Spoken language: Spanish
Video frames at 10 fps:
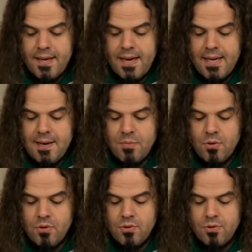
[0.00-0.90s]

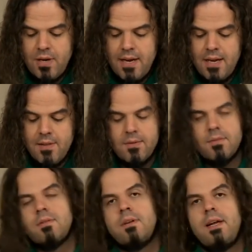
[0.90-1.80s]
hayamos
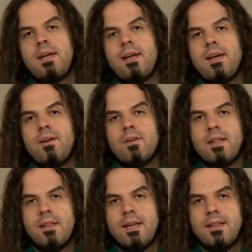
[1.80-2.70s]
leído eh, lo que
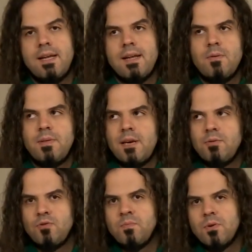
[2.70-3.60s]
dice la entrada,
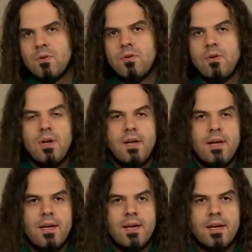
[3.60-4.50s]
comentaremos un poco
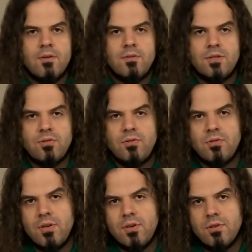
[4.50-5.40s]
en qué contexto
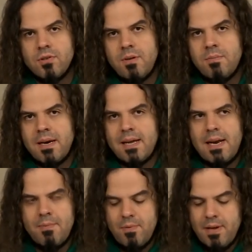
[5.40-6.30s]
histórico se enmarca
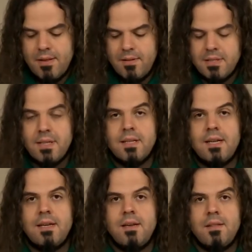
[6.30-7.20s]
la publicación de esta
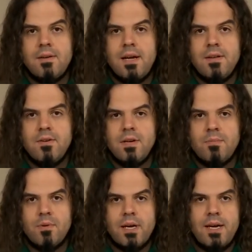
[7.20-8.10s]
entrada en el diccionario y
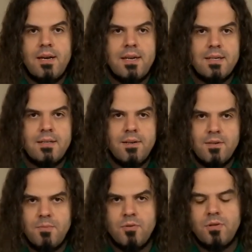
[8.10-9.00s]
por qué en las
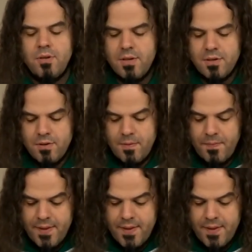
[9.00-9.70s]
anteriores y posteriores no.